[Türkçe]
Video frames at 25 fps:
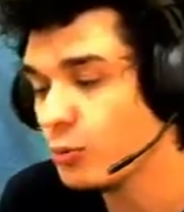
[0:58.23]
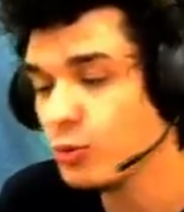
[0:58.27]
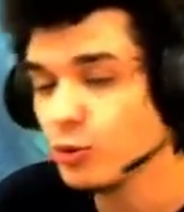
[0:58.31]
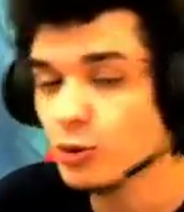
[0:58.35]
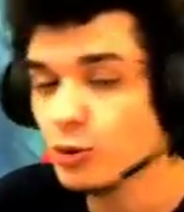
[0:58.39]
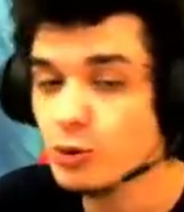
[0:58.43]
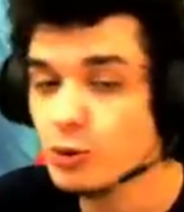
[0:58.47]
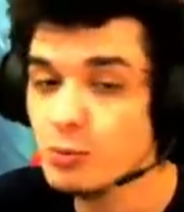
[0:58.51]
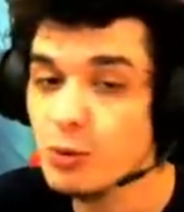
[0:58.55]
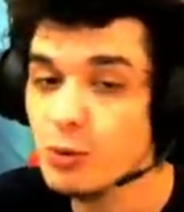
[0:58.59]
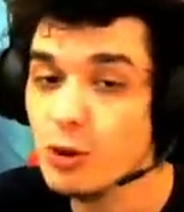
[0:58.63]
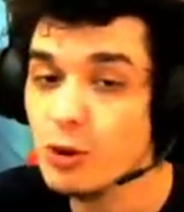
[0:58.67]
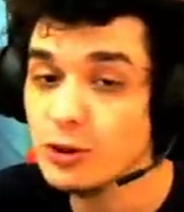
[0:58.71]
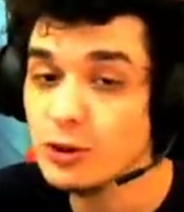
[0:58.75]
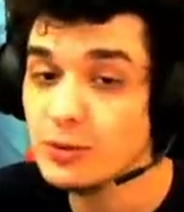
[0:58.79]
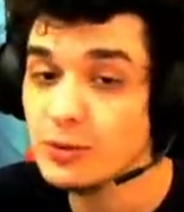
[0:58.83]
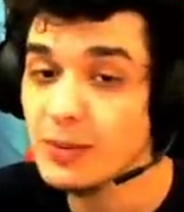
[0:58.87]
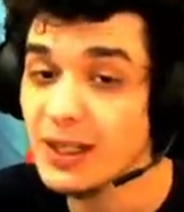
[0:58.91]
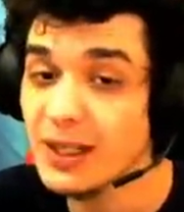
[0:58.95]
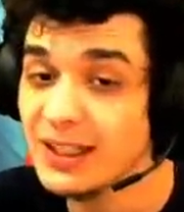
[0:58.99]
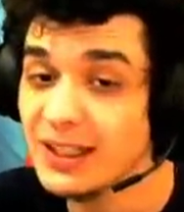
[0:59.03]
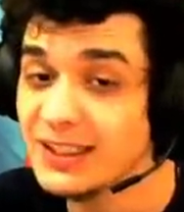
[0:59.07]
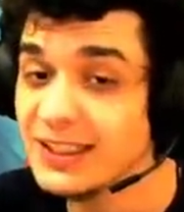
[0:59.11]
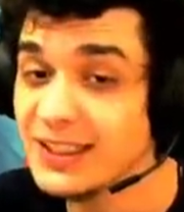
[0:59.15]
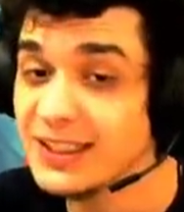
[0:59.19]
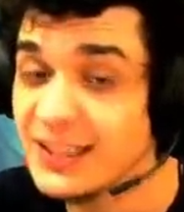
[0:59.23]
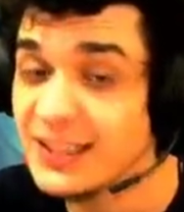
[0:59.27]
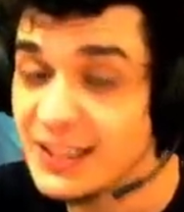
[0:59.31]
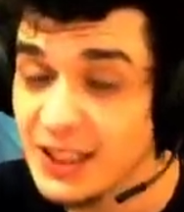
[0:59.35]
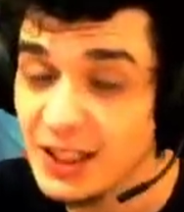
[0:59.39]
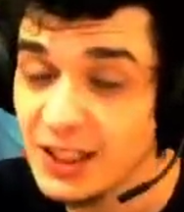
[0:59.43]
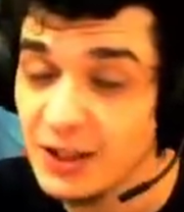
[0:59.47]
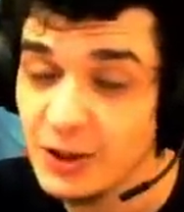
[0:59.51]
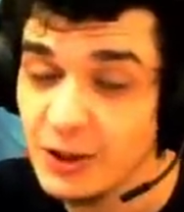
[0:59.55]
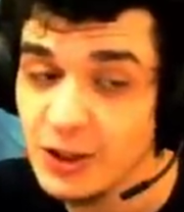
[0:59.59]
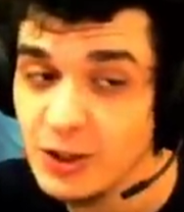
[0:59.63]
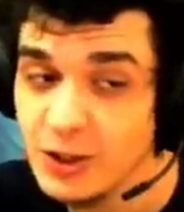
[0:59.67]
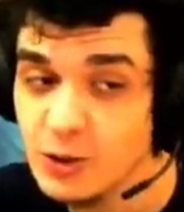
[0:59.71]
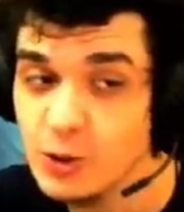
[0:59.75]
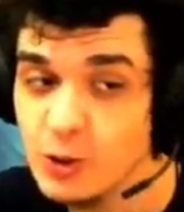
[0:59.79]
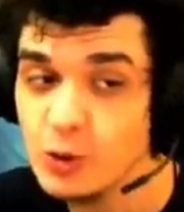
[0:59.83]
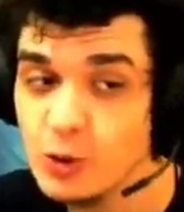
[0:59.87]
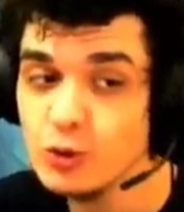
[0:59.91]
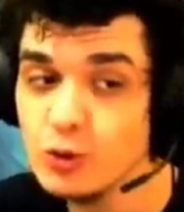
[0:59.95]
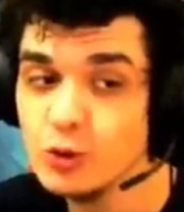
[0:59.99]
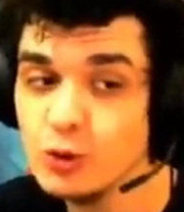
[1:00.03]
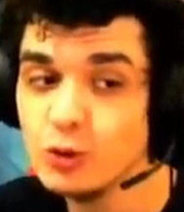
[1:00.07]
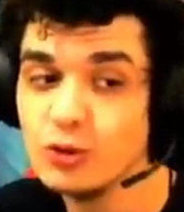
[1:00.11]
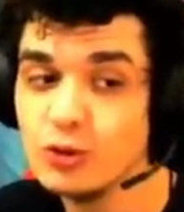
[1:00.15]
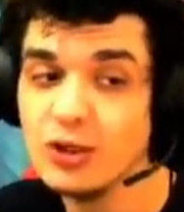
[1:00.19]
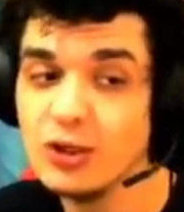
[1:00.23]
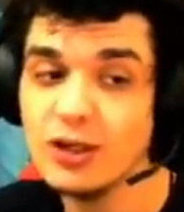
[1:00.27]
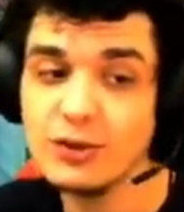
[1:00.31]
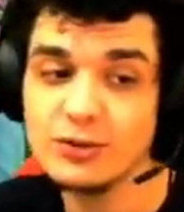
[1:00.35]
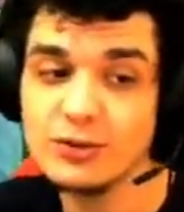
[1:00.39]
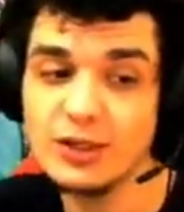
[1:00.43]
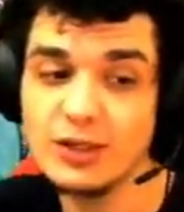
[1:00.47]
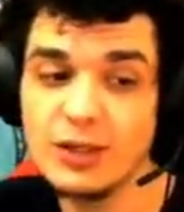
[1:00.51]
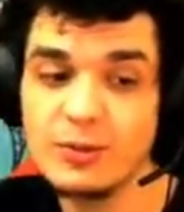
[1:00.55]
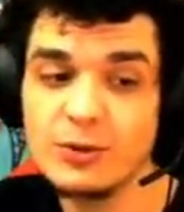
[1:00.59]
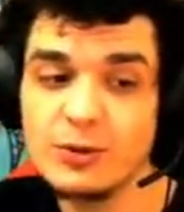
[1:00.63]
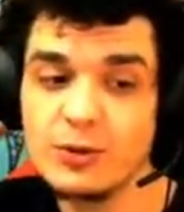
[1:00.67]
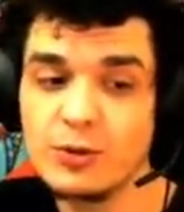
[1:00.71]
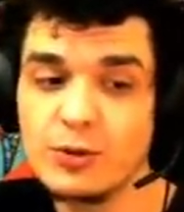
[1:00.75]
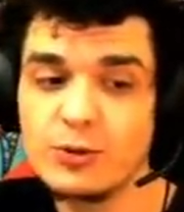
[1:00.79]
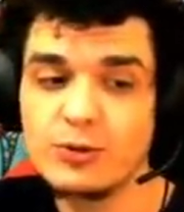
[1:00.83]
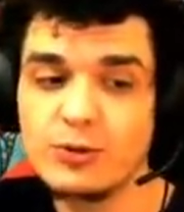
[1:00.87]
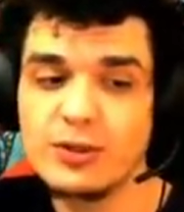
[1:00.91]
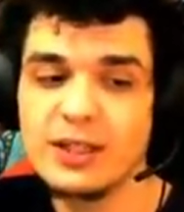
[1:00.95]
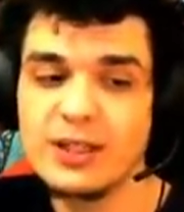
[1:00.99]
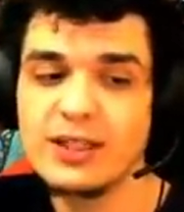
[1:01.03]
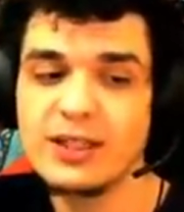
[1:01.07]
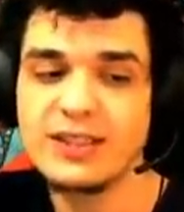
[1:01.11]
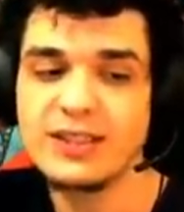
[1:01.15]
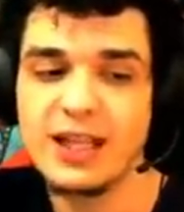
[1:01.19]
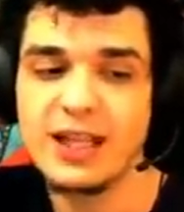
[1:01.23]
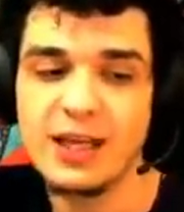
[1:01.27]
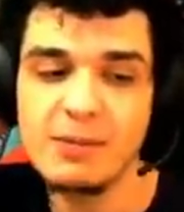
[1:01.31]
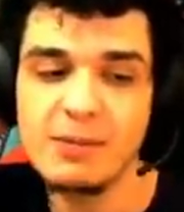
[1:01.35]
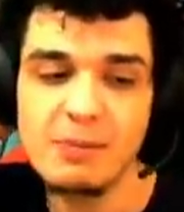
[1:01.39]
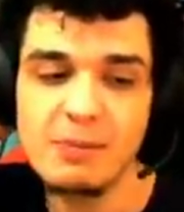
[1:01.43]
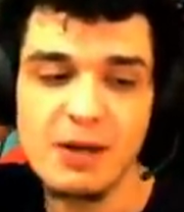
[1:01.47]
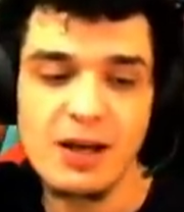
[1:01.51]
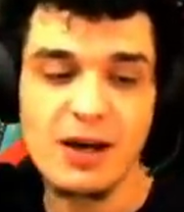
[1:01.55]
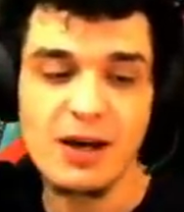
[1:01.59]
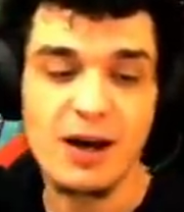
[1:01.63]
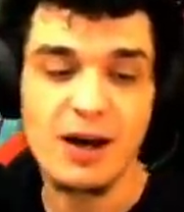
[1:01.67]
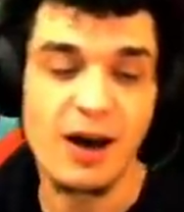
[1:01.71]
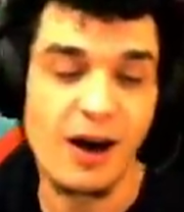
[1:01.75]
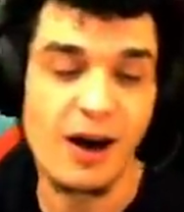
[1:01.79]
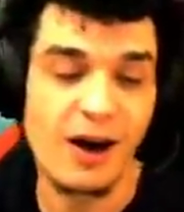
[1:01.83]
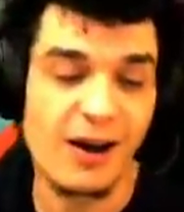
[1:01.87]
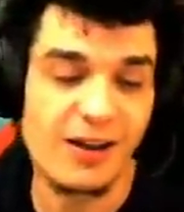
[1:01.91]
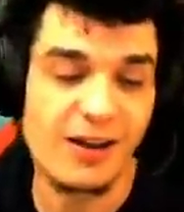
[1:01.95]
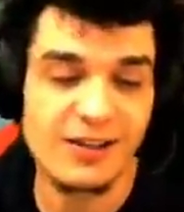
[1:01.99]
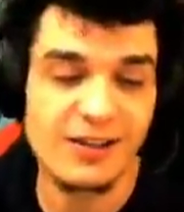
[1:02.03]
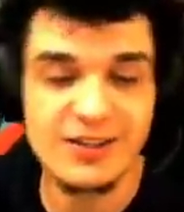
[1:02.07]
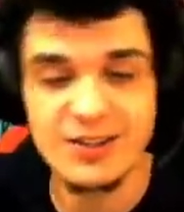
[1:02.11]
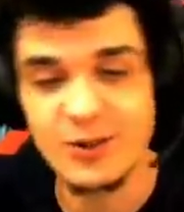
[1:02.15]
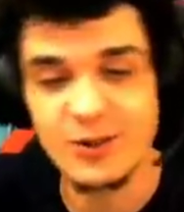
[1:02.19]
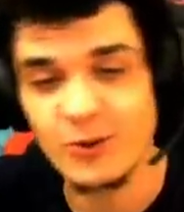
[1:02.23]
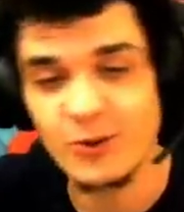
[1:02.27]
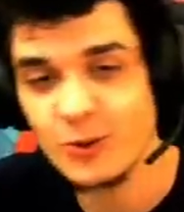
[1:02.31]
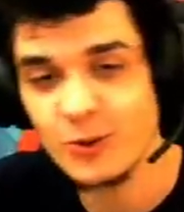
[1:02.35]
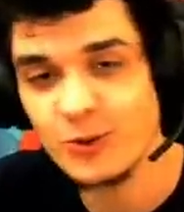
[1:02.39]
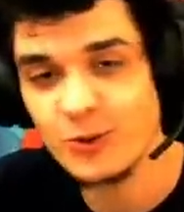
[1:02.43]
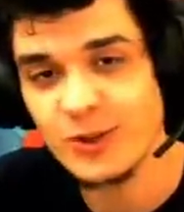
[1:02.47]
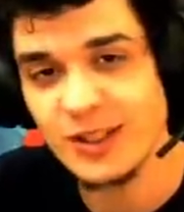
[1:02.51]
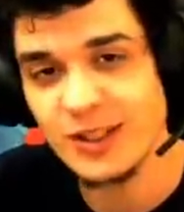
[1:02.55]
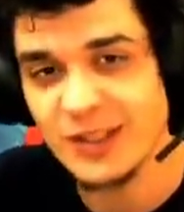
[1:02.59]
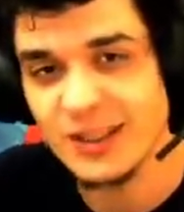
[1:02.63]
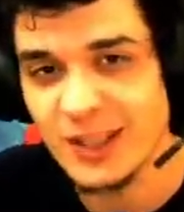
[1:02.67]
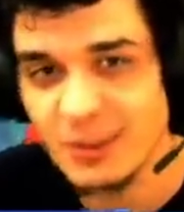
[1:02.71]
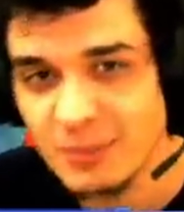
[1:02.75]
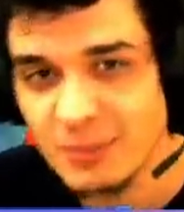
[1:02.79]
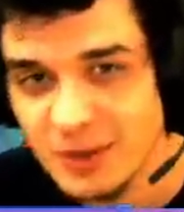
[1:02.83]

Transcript: Çünkü Murder Meister 2'ye göre çok çok daha güzel bir görüntülere sahip. Ayrıca oyunda tam